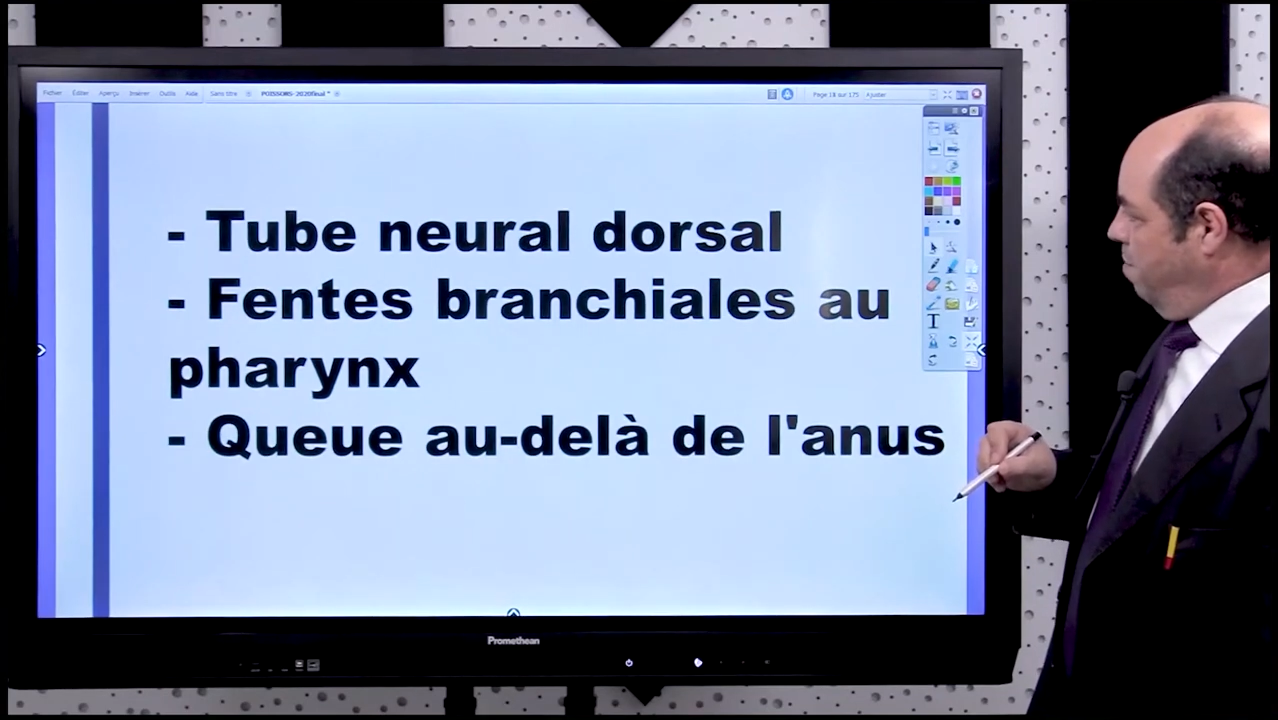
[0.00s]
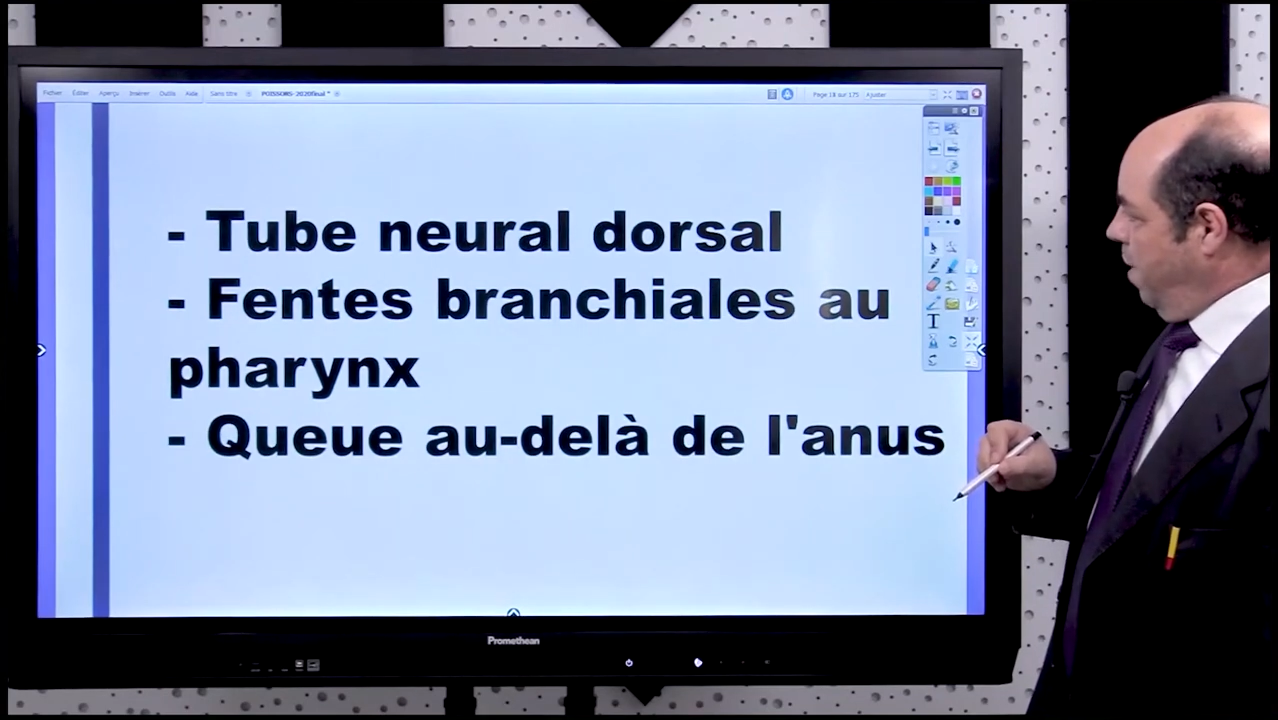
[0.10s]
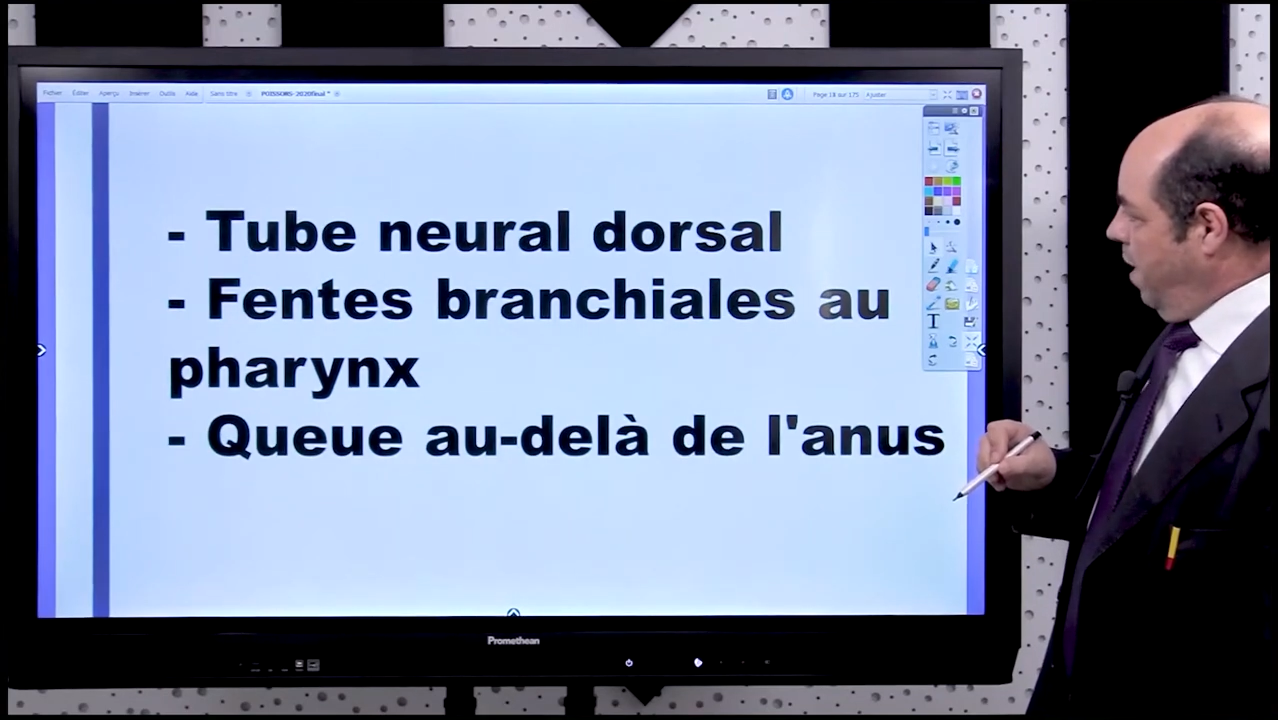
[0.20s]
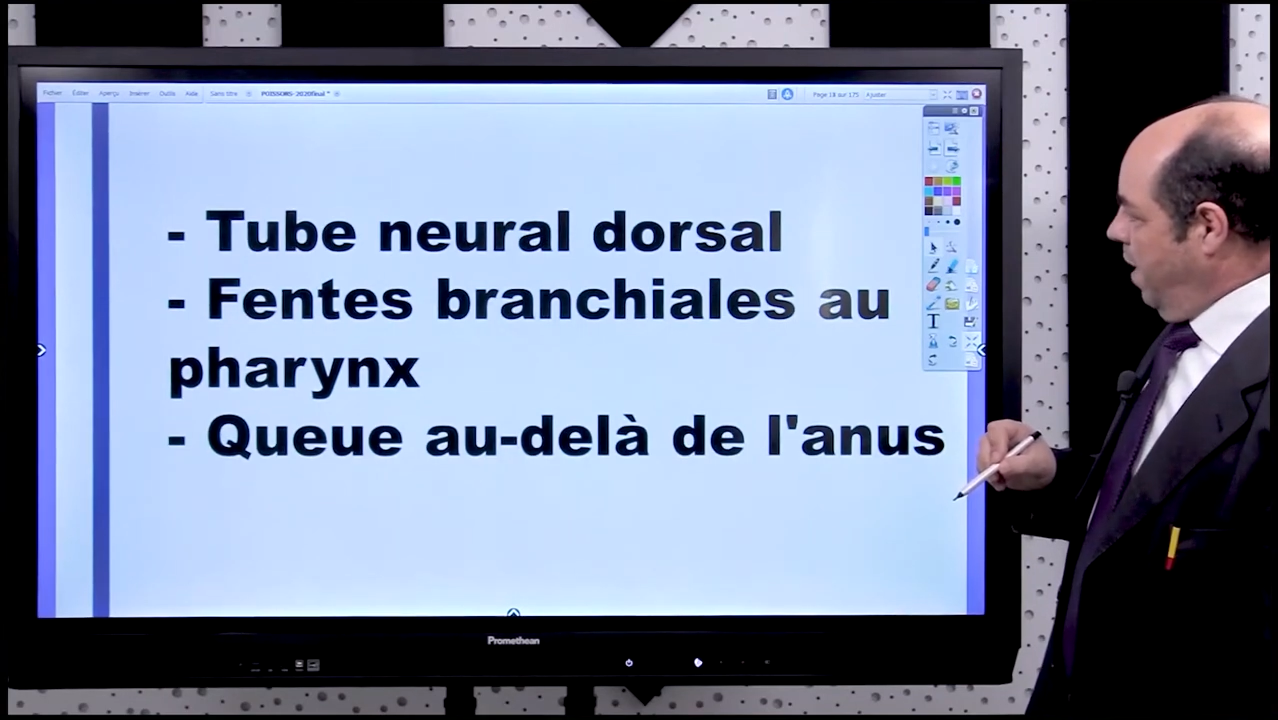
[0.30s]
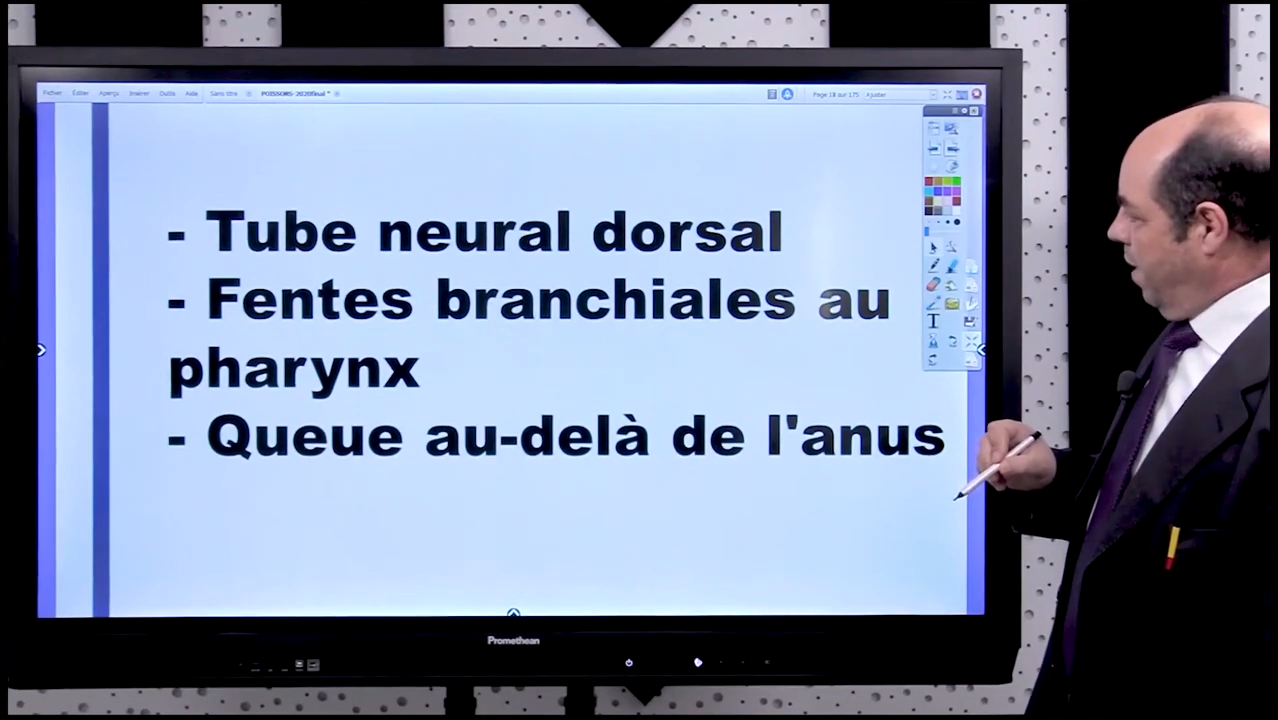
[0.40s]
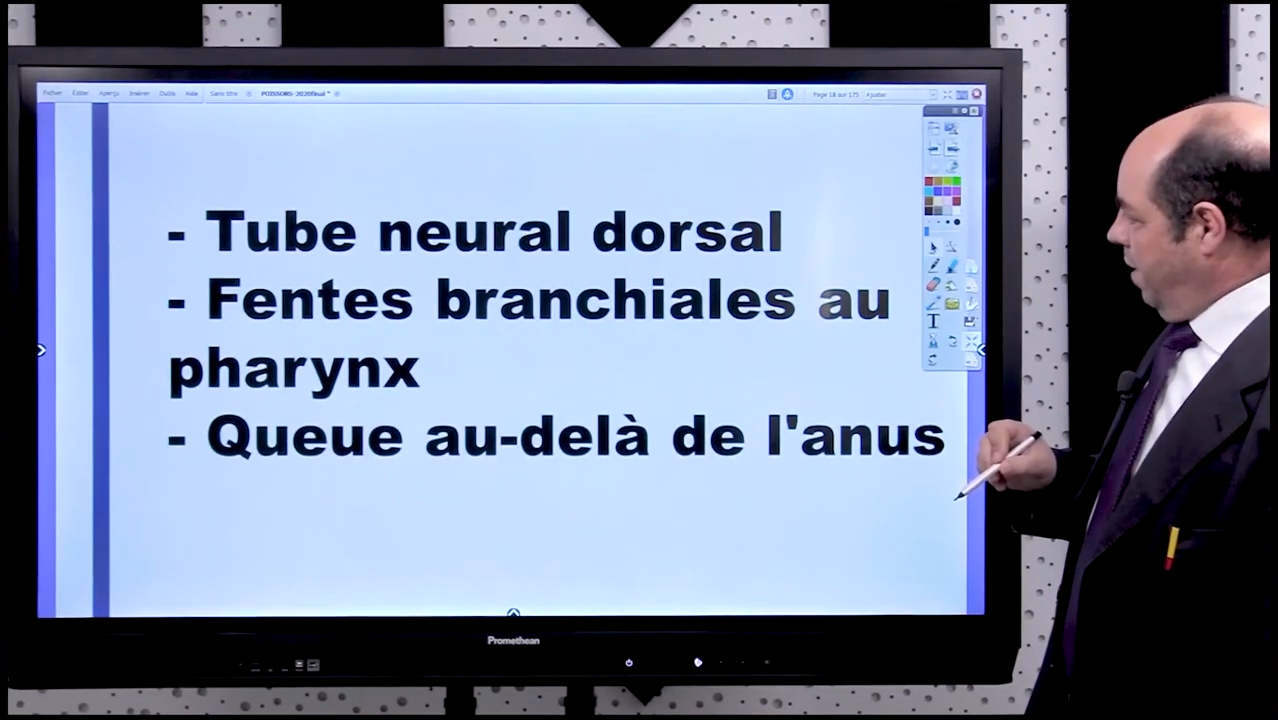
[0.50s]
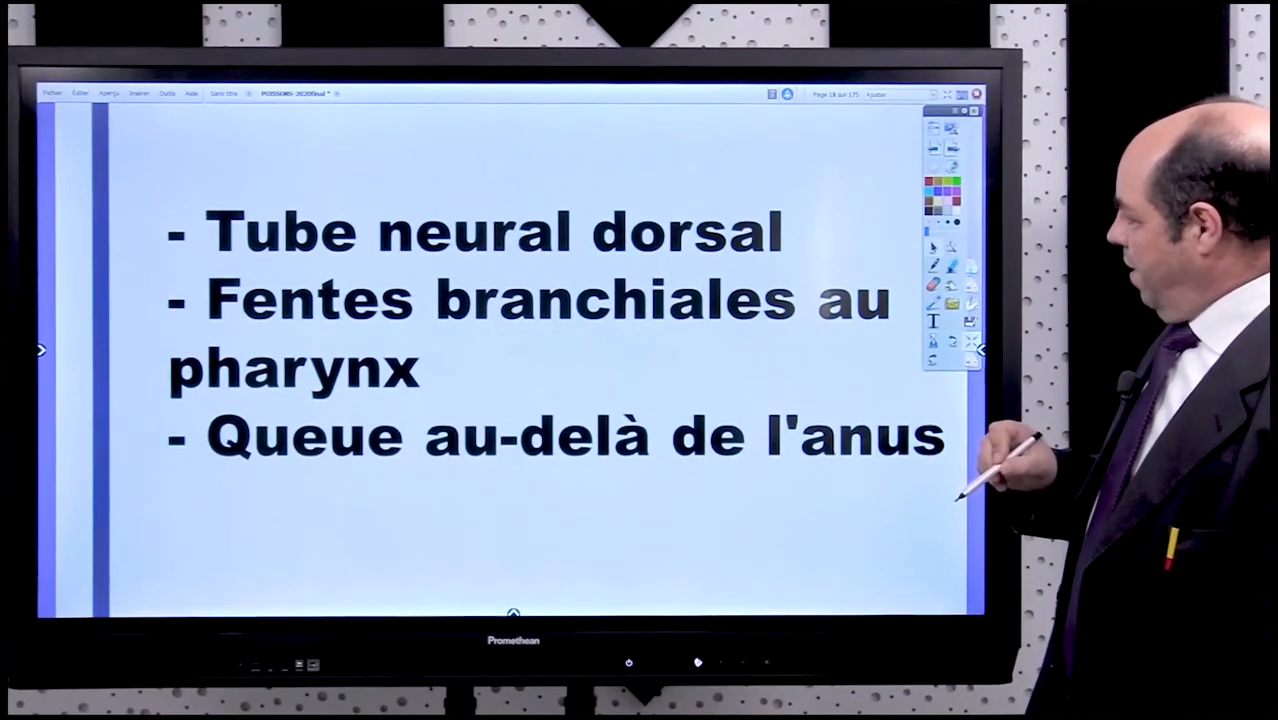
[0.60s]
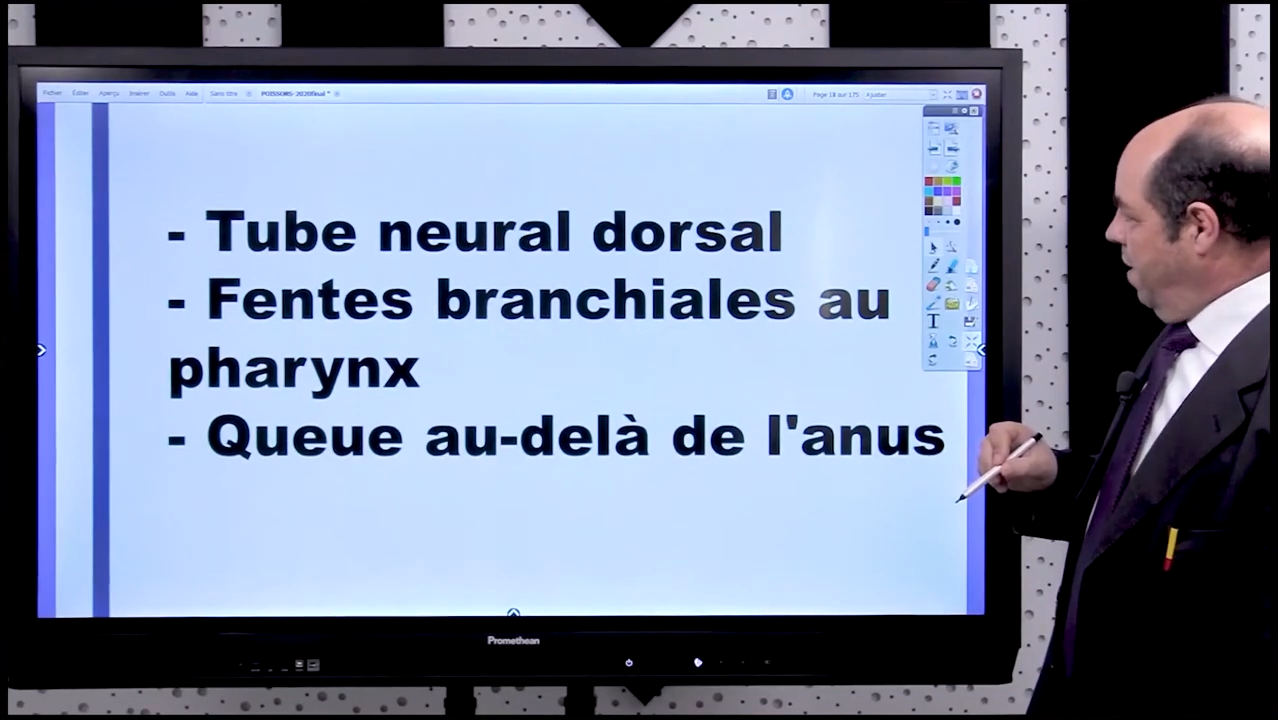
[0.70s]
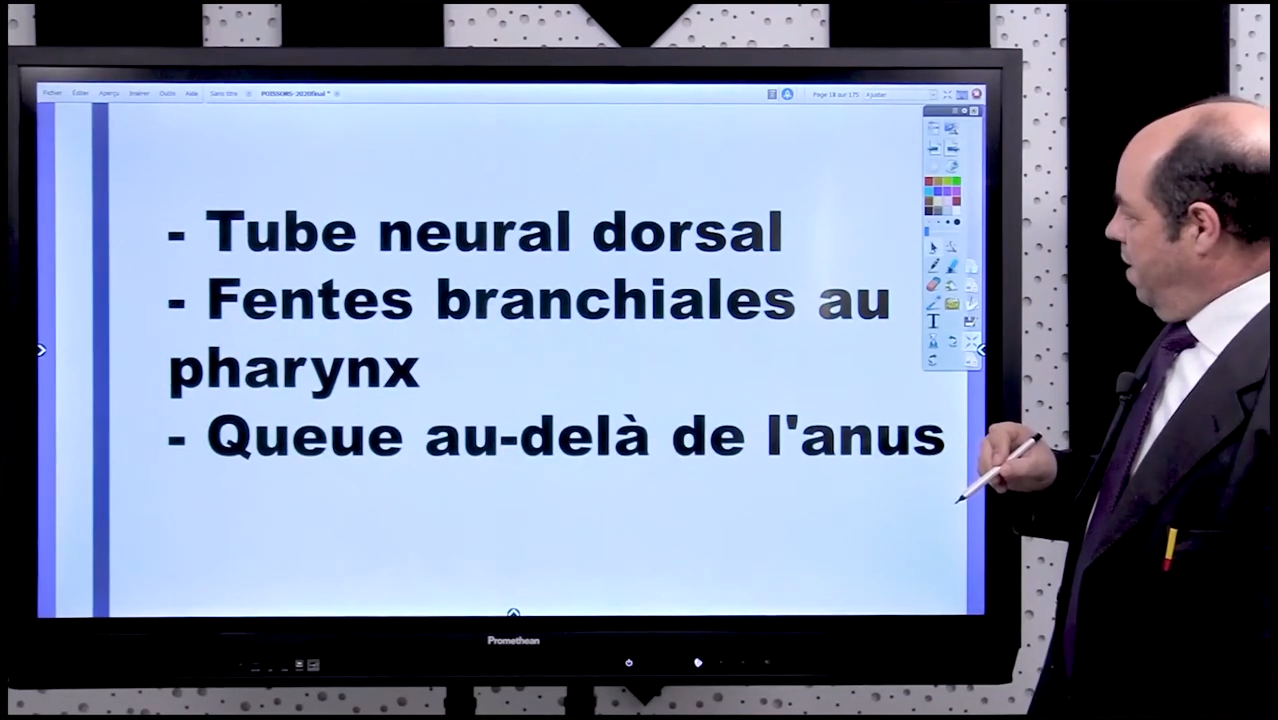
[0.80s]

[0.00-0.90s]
par